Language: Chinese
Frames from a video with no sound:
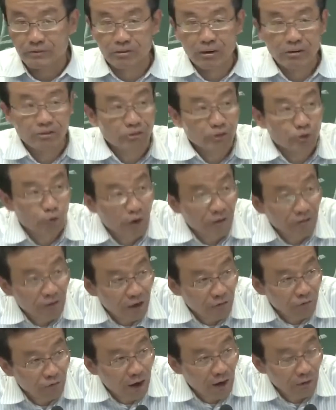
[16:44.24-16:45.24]
政治学
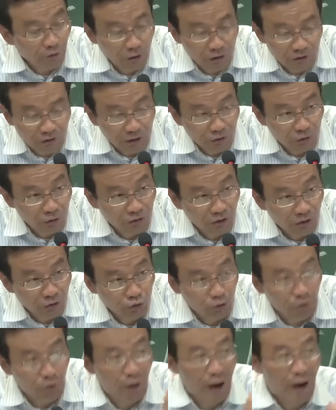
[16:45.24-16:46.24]
家、法学家都能
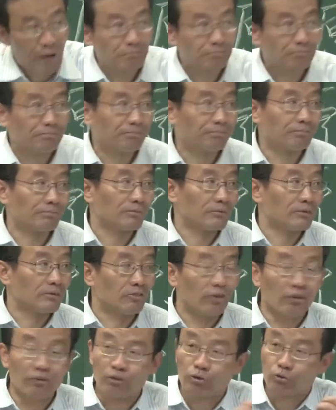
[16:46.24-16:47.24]
说话，
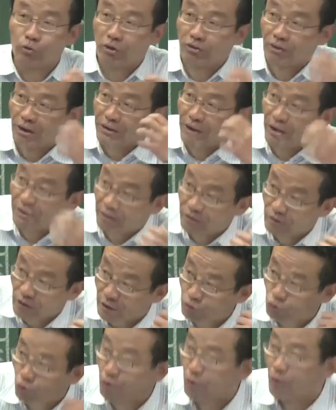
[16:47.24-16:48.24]
经济学家也能
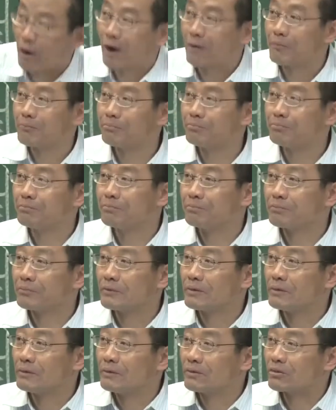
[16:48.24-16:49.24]
来说话，
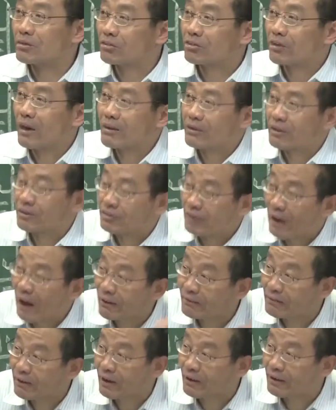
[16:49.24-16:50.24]
这三个
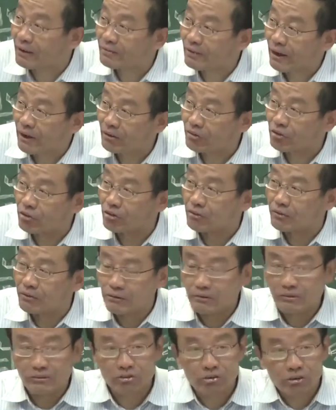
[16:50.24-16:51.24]
家是吧？合在一起，
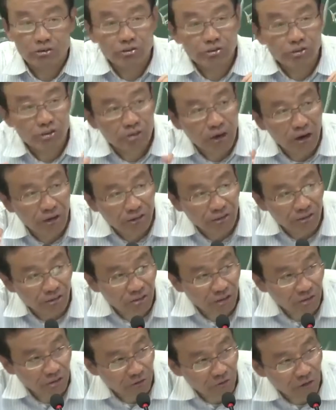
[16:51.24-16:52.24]
设计一套理
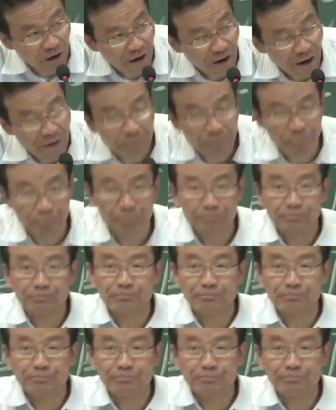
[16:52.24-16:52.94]
性的方案。